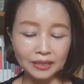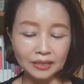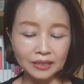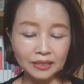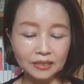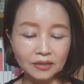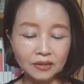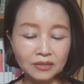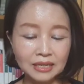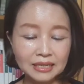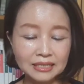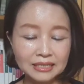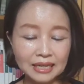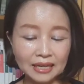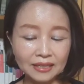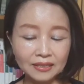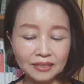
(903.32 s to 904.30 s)

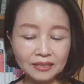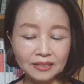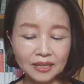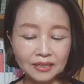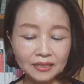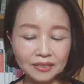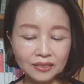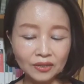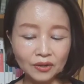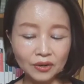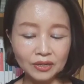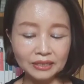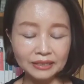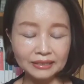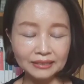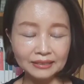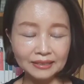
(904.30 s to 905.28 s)
일어나지 않는다는
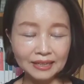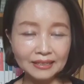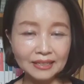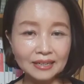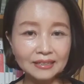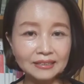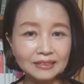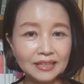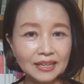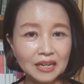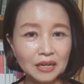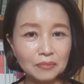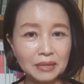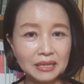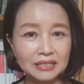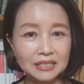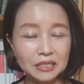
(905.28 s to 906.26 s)
걸 깨달을 때가
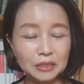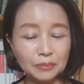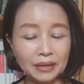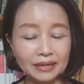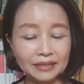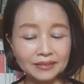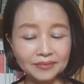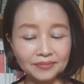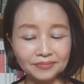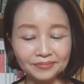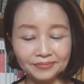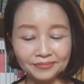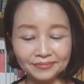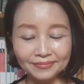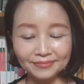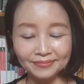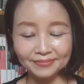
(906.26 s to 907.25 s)
많지만
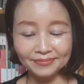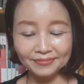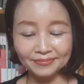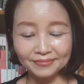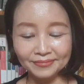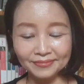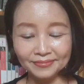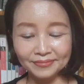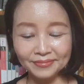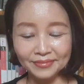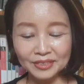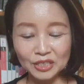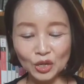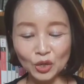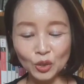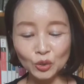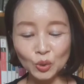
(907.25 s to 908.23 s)

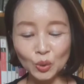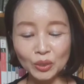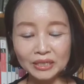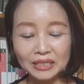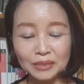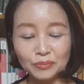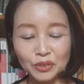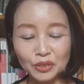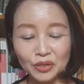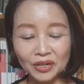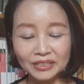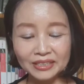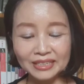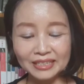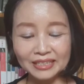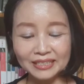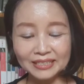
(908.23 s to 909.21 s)
적어도 그
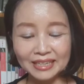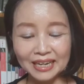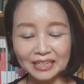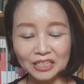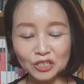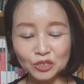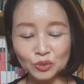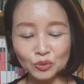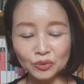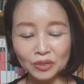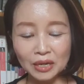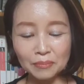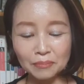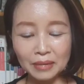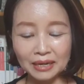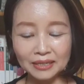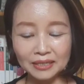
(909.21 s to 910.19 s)
물건을 사는
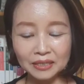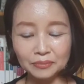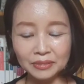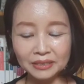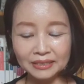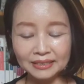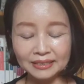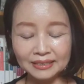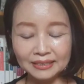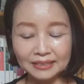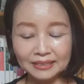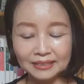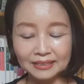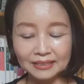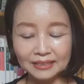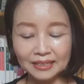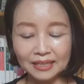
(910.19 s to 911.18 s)
순간만큼은
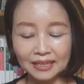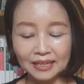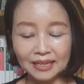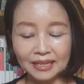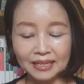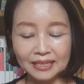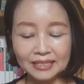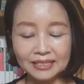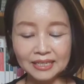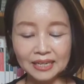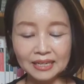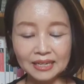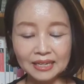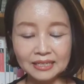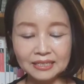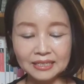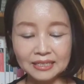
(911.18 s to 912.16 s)

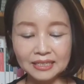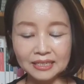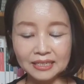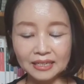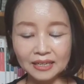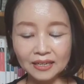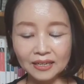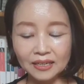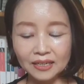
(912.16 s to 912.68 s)
이제까지